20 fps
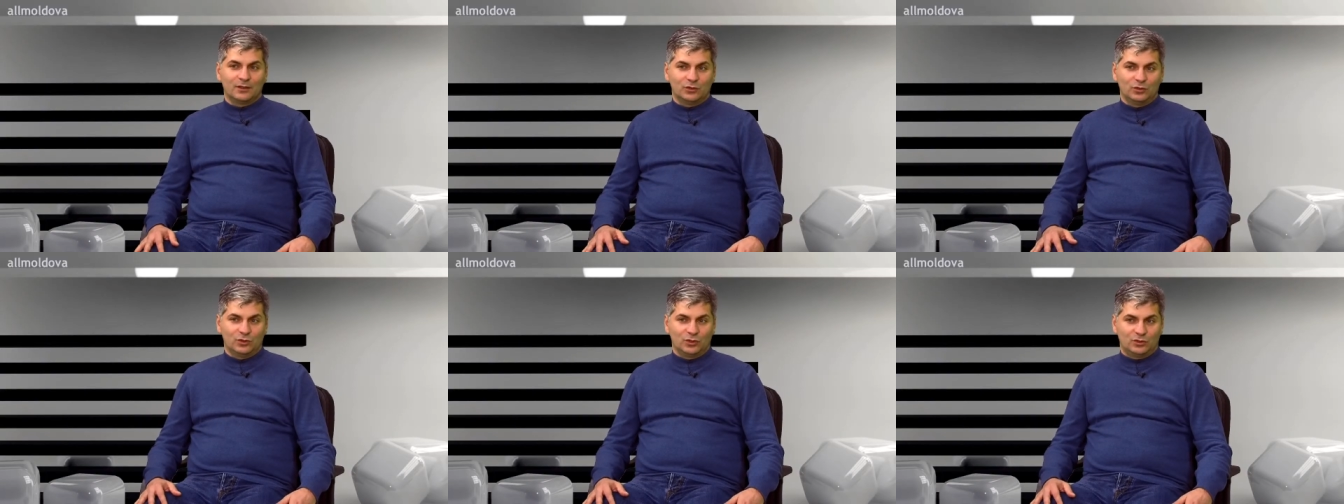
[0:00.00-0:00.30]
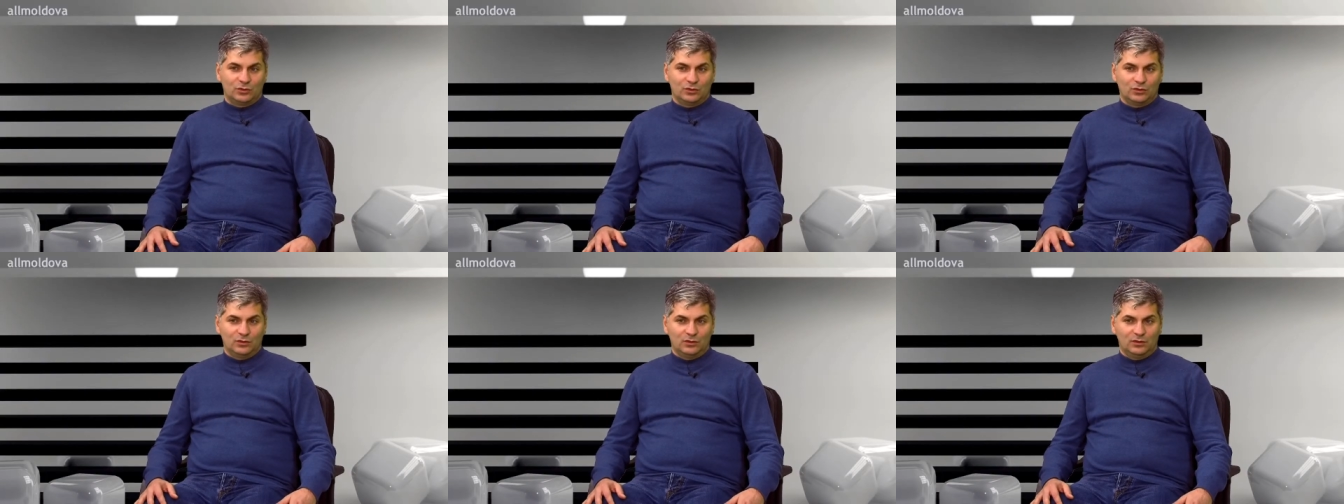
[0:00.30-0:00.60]
то,
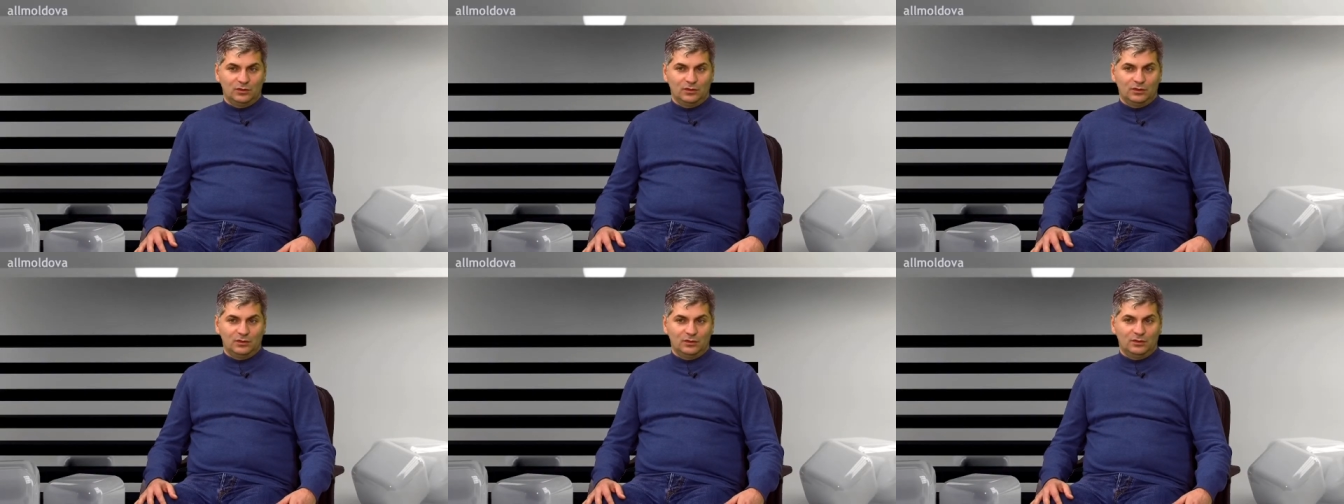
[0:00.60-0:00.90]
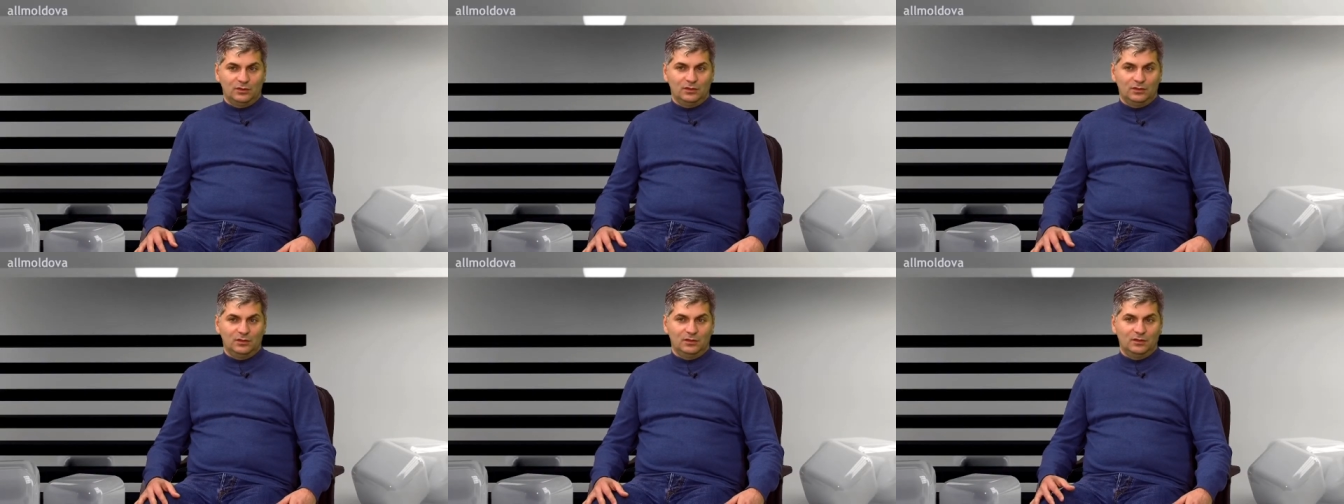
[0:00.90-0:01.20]
что
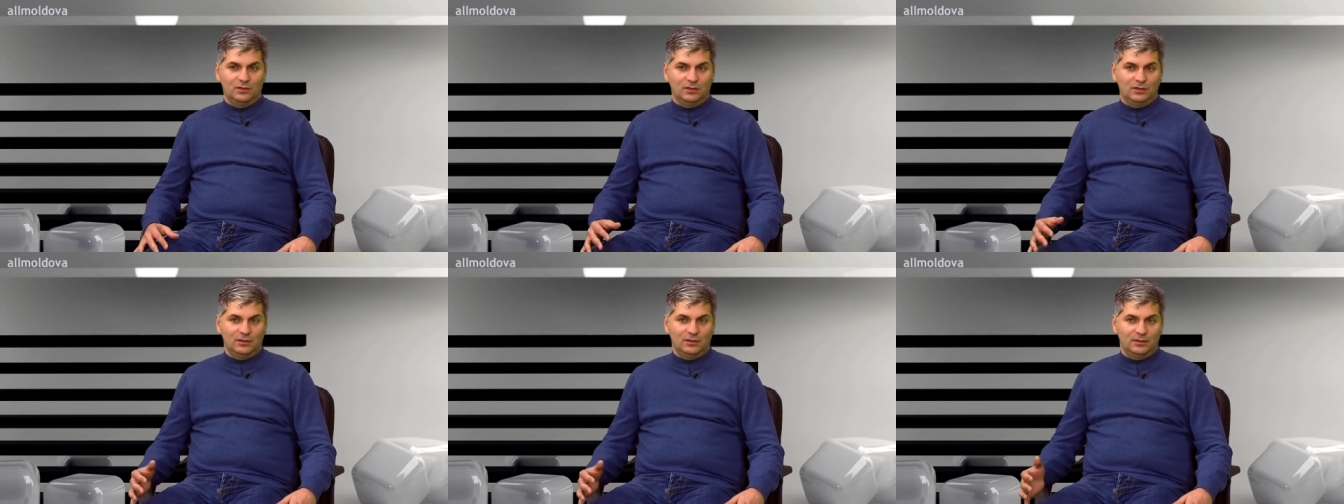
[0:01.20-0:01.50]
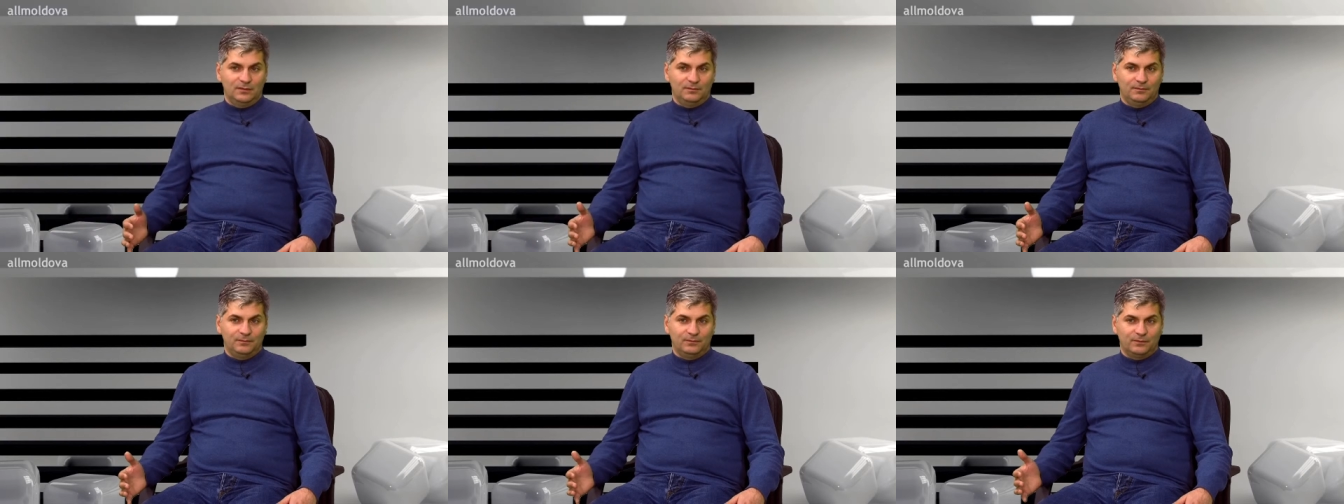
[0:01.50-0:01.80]

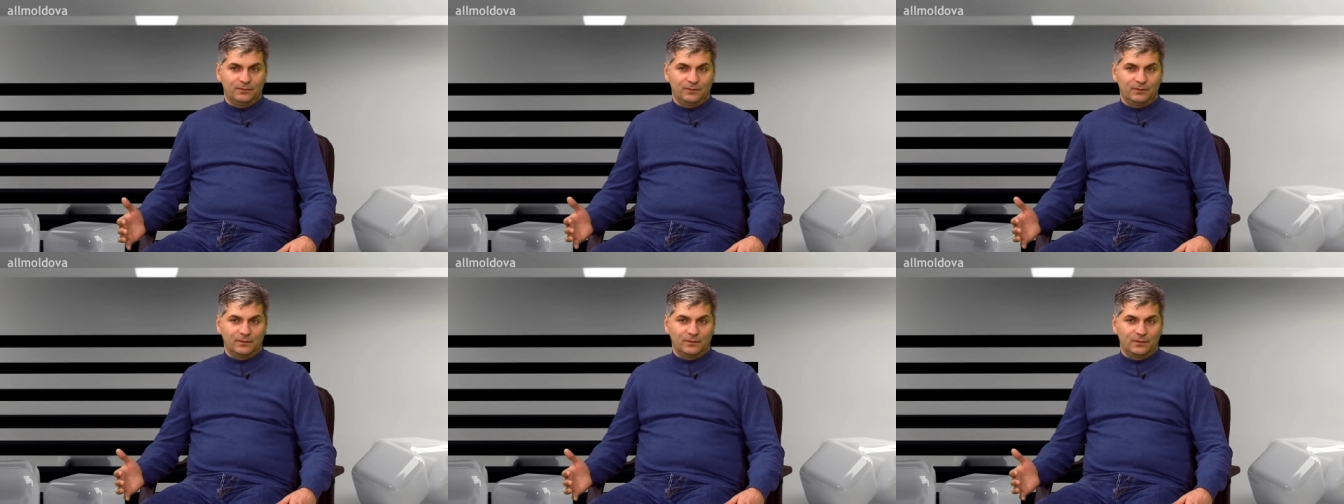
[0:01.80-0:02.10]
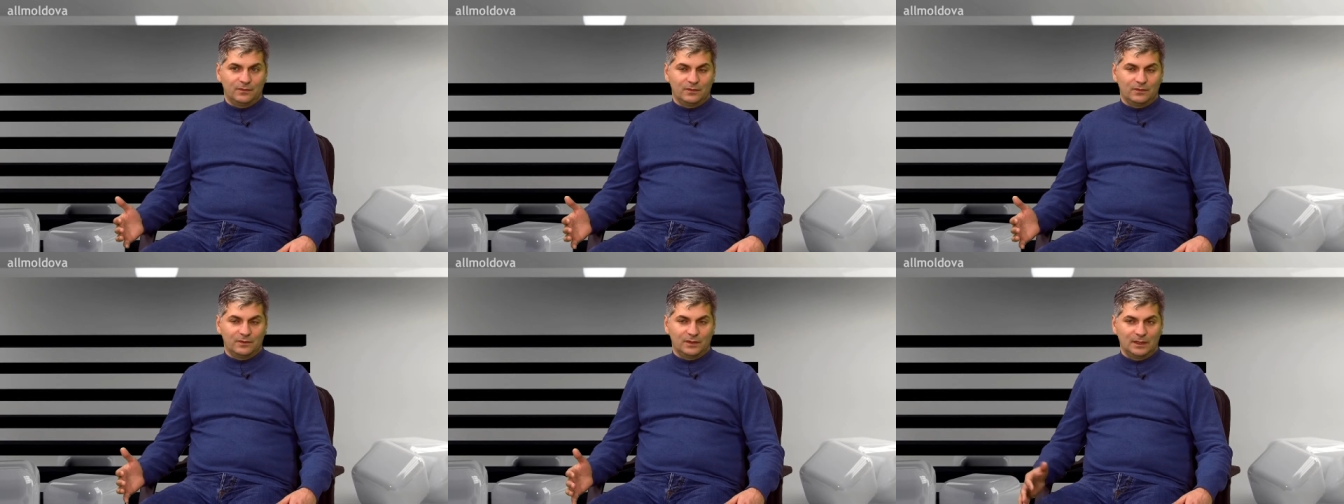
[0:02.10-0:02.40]

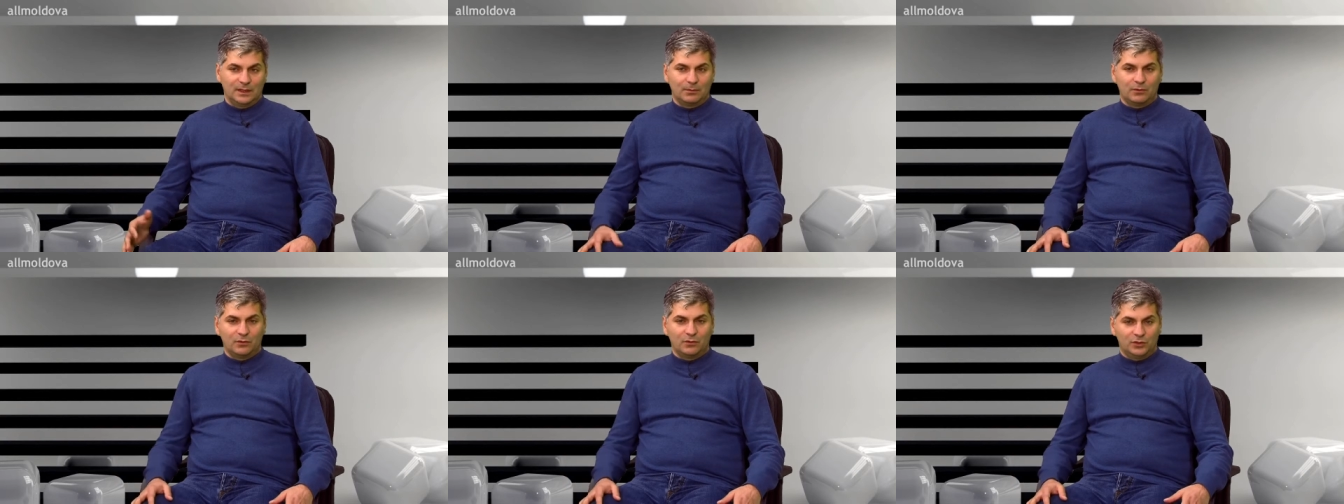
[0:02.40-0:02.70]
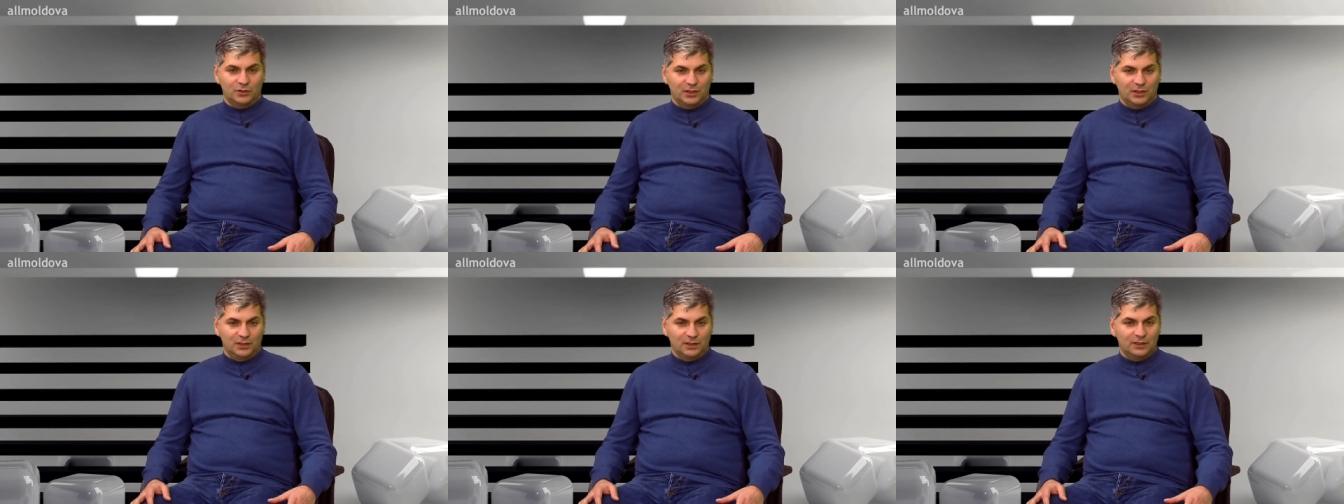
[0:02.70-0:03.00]
э,
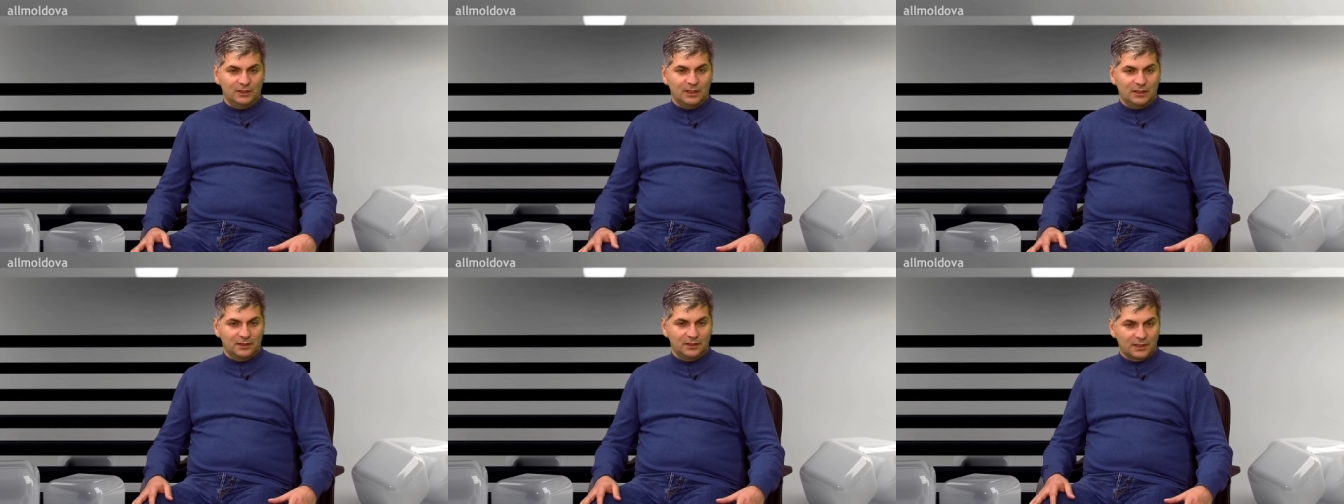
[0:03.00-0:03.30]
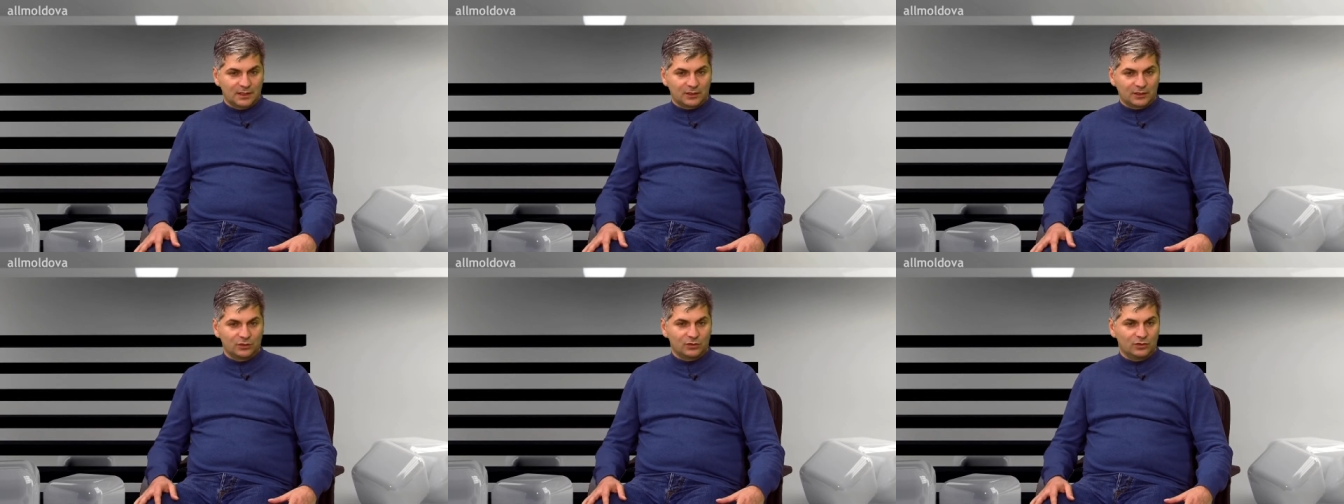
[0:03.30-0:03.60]
Добровольский легендарный
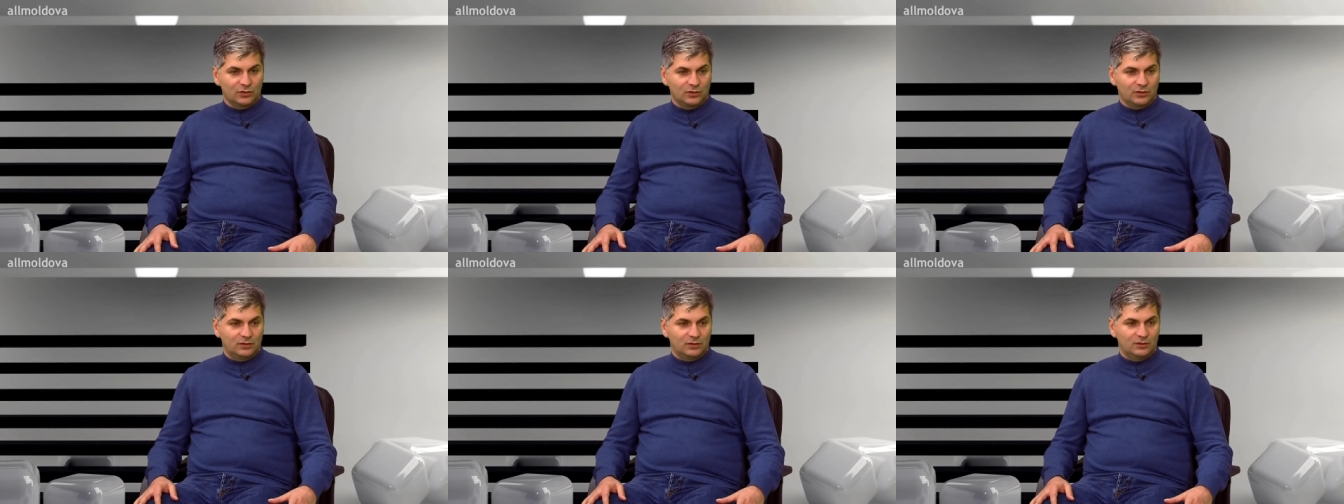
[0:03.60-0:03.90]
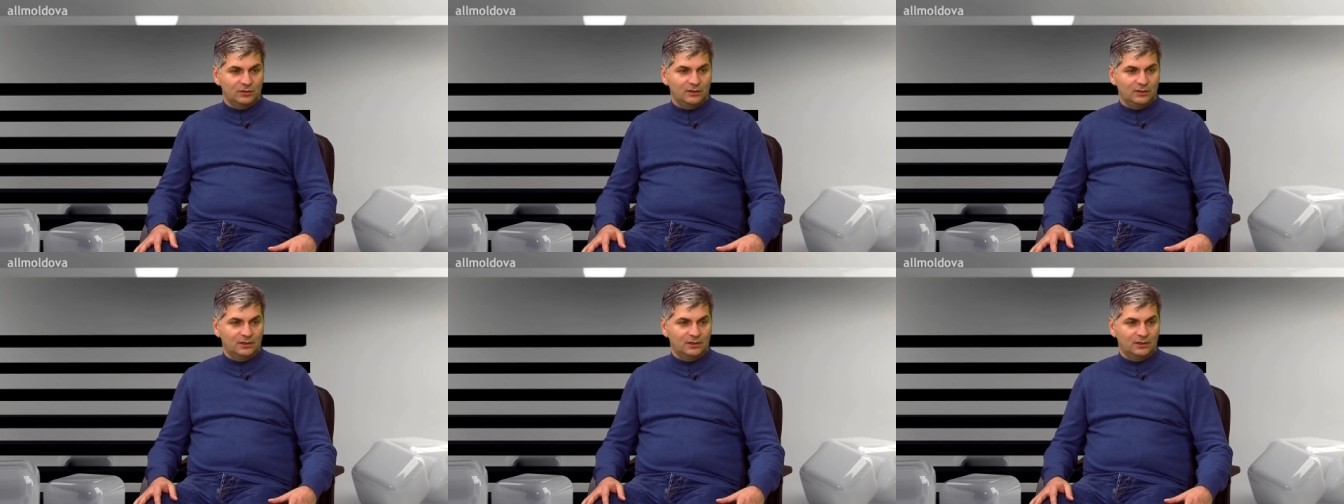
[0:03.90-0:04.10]
как игрок,